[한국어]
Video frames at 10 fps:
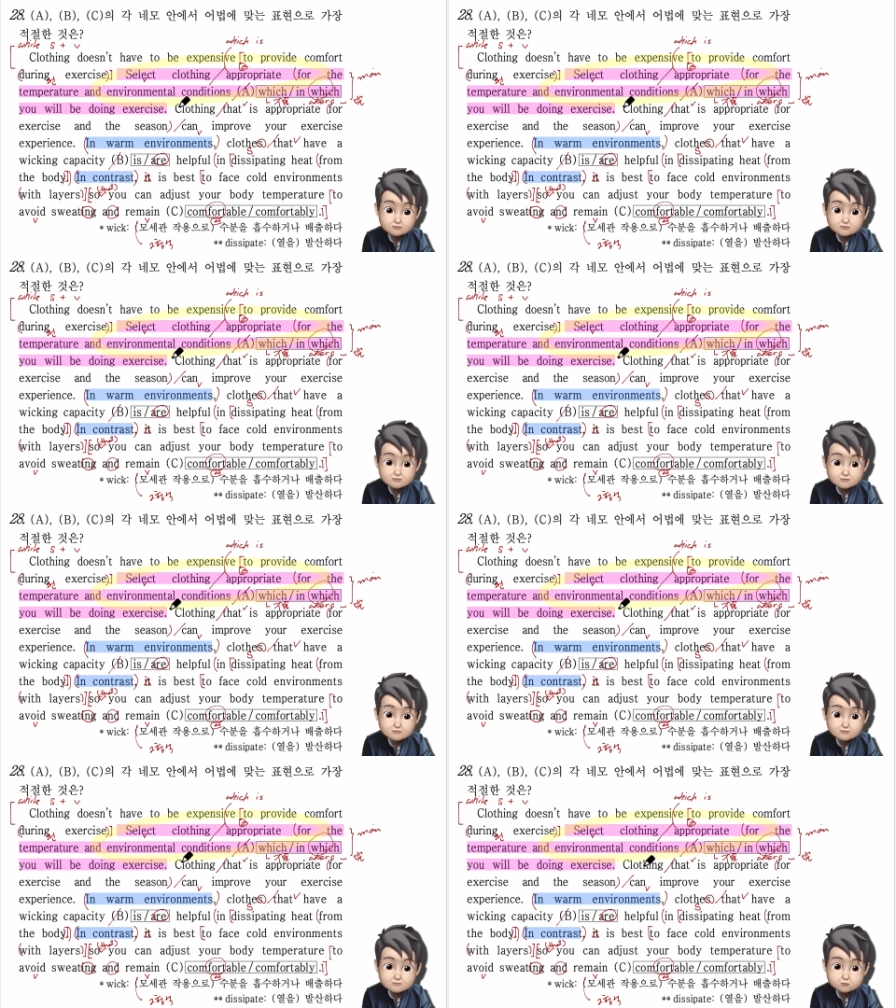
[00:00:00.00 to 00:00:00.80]
어,
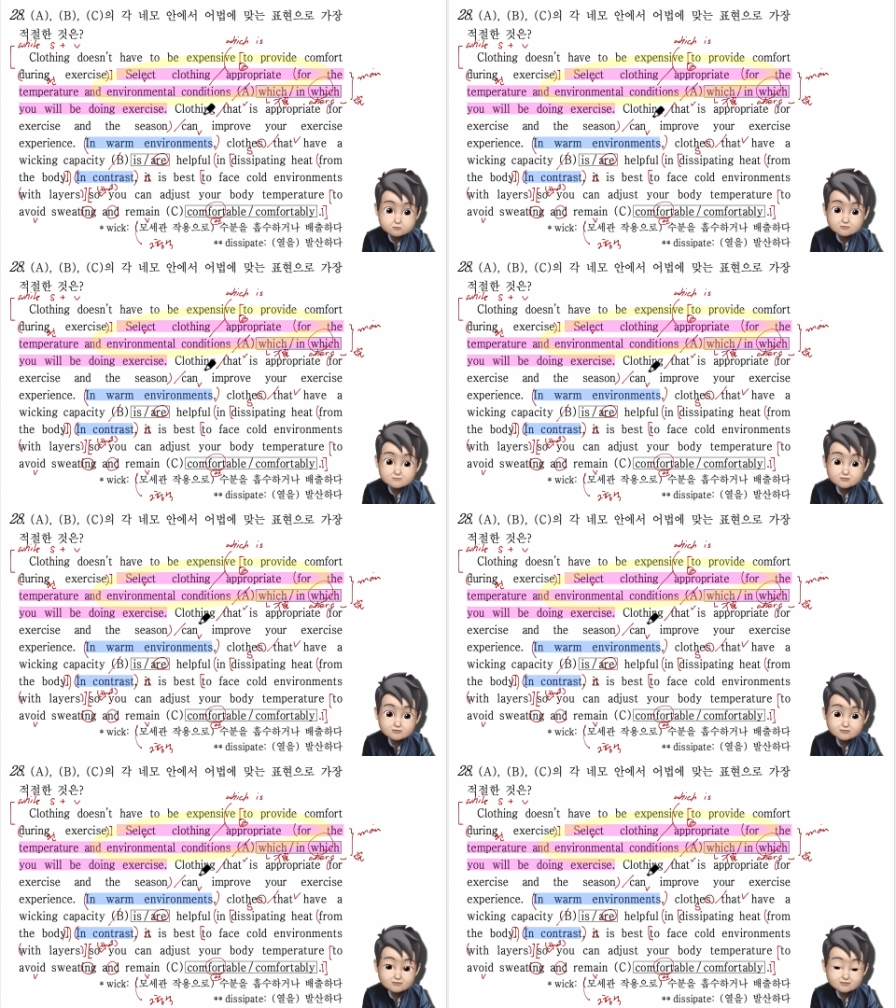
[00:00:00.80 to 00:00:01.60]
지금 주제
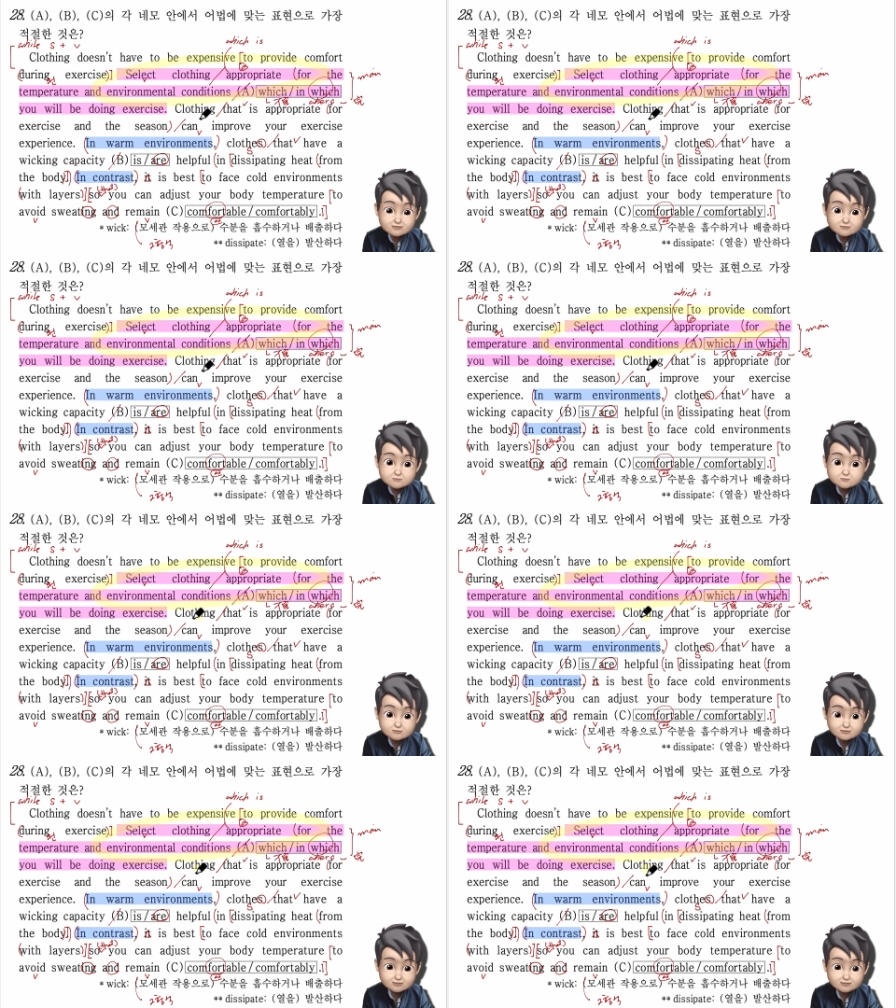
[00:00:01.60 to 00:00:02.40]
밑에 이제 첫
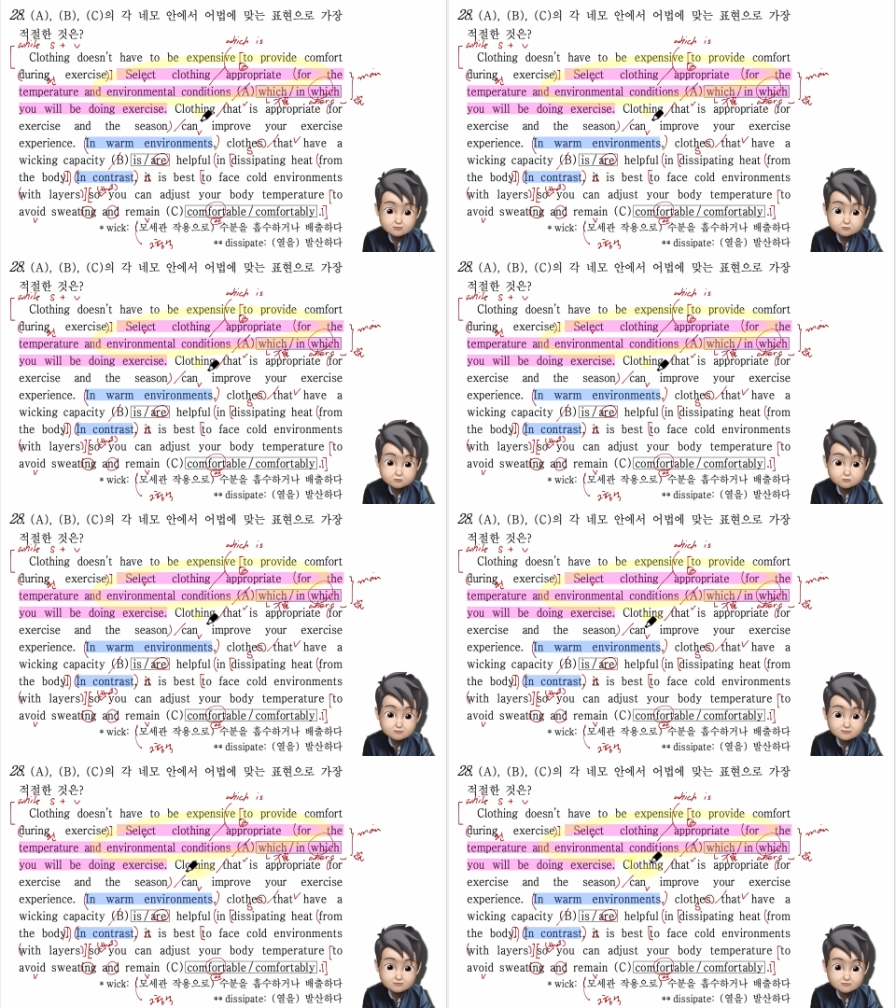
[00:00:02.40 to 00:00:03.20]
번째 예시로
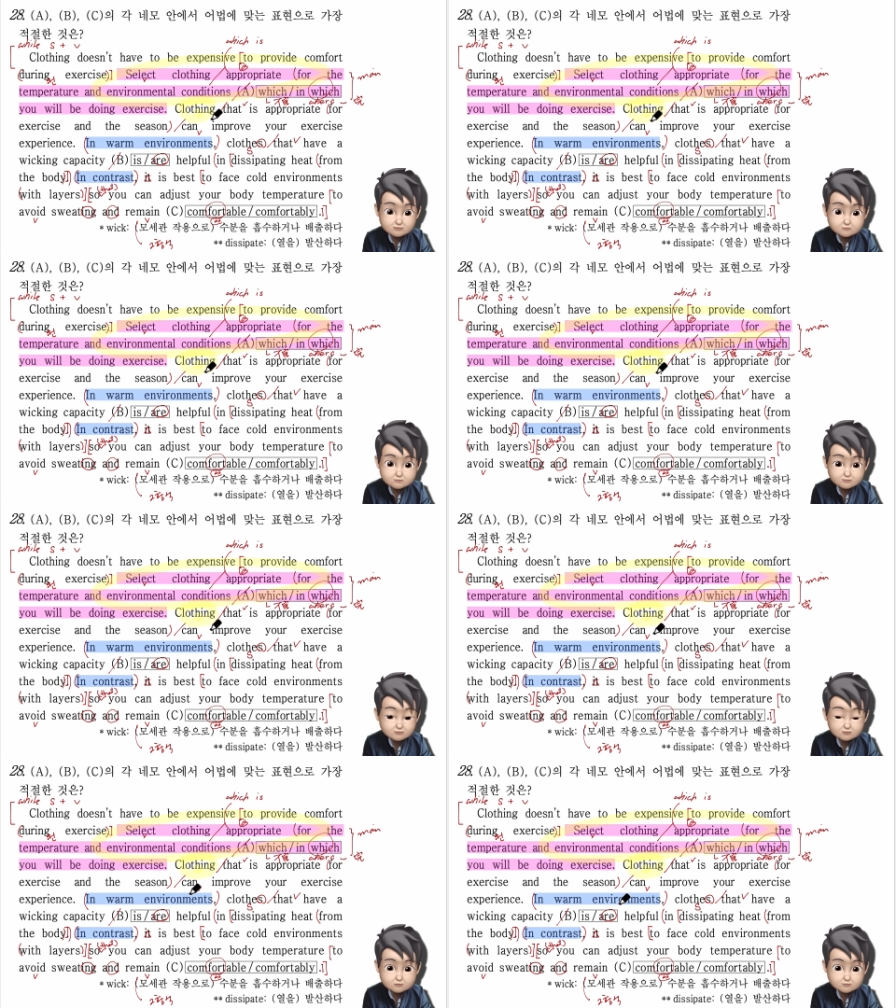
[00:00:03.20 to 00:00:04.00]
들어와 있는 이 부분
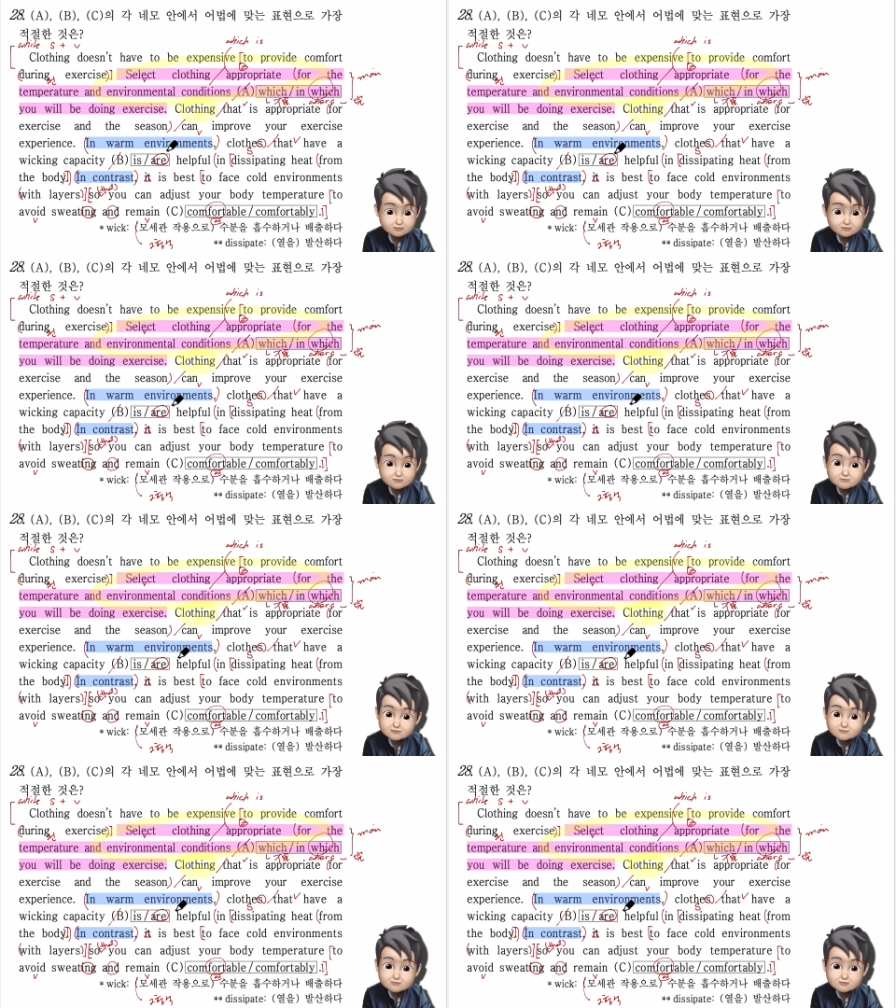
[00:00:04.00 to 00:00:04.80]
clothing 그
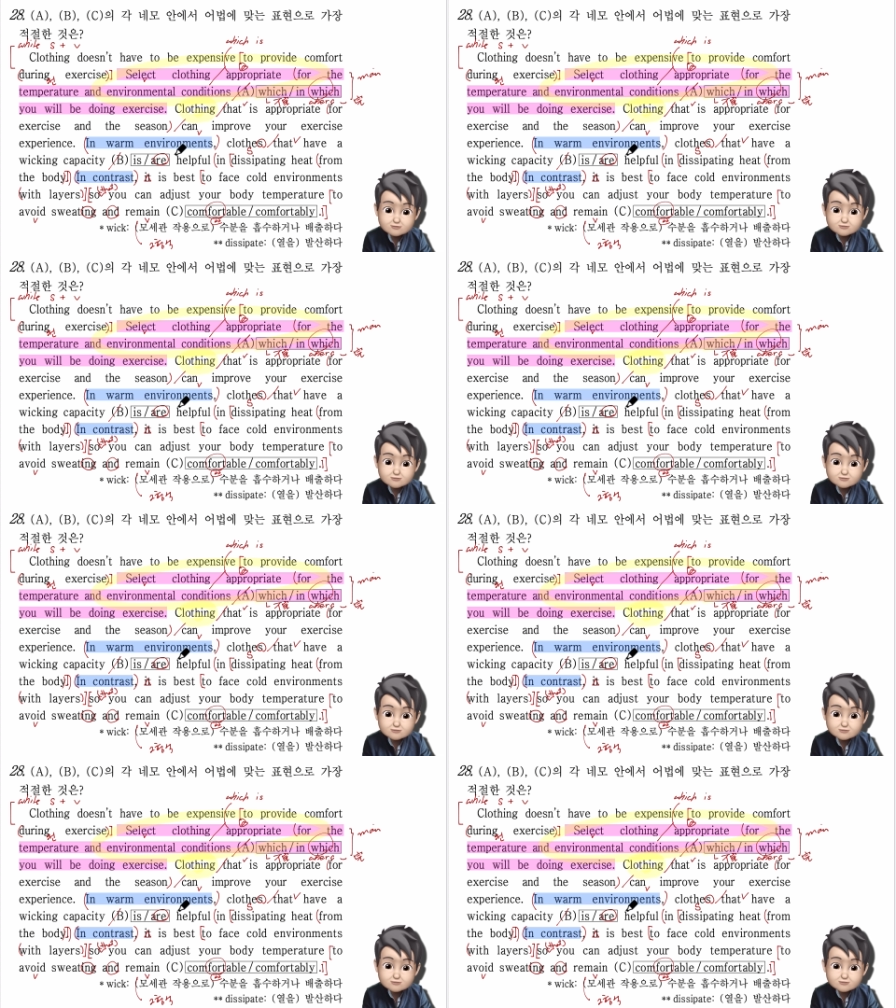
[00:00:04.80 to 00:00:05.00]
다음에